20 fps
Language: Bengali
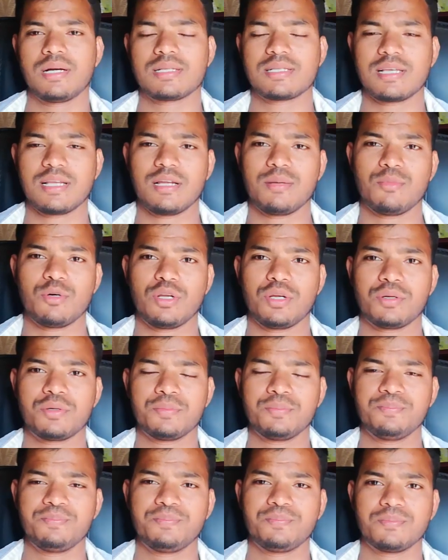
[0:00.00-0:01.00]
আসসালামু
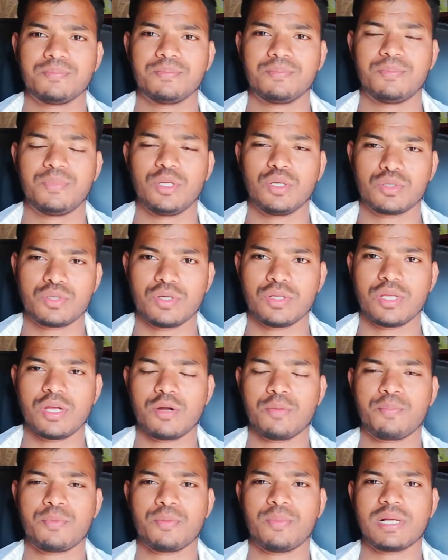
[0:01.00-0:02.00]
আলাইকুম প্রিয়
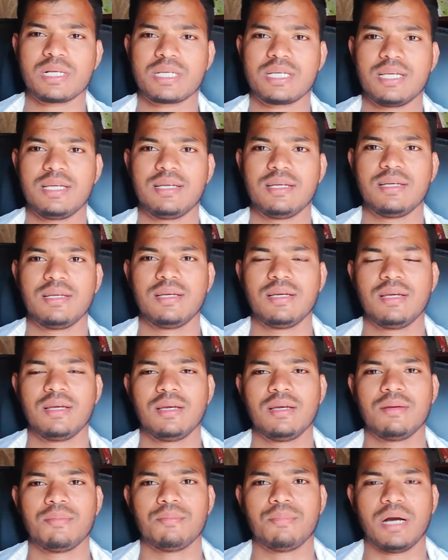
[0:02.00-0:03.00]
সৈদারব প্রবাসী
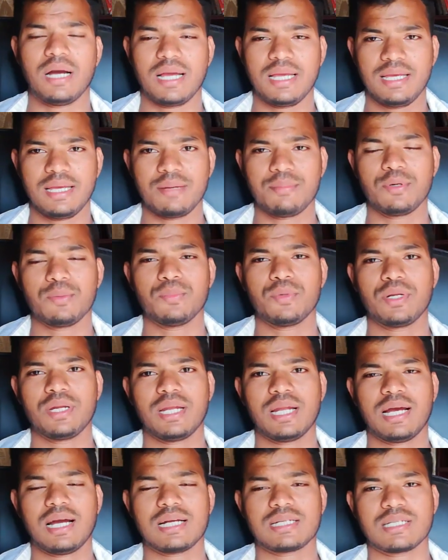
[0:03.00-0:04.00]
ভাই এবং
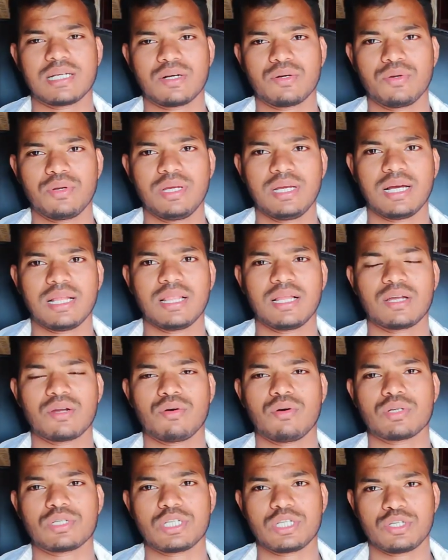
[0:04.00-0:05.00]
বোনেরা আশা করি আল্লাহর
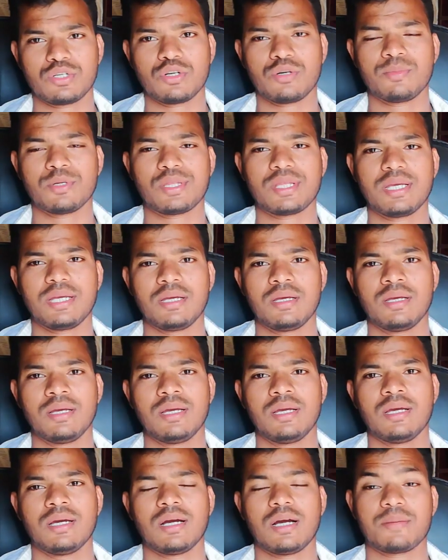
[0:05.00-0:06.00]
অশেষ সহমতে
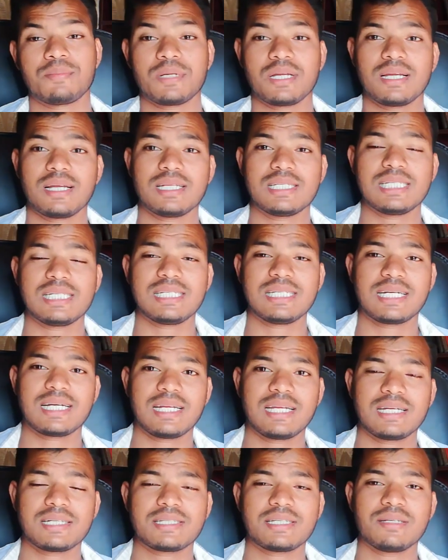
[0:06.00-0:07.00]
আপনারা যে
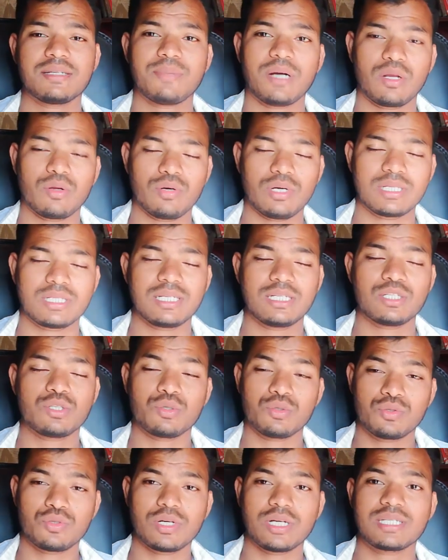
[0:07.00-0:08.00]
যেখানে আছেন ভালো আছেন
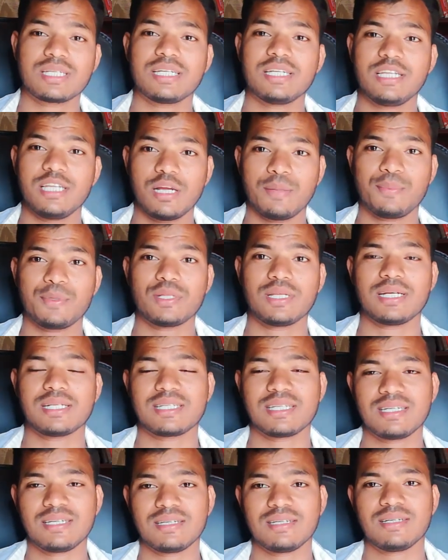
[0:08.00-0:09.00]
সুস্থ আছেন নিরাপদে
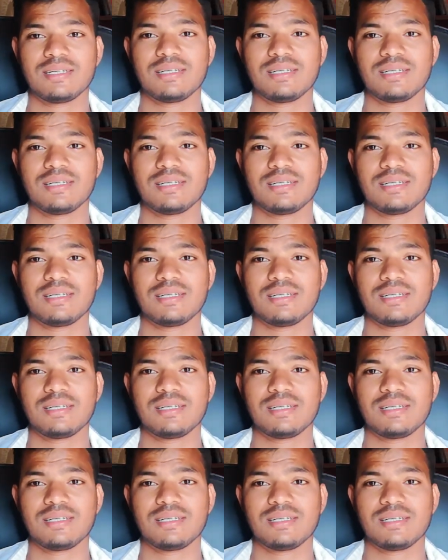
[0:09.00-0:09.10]
আছেন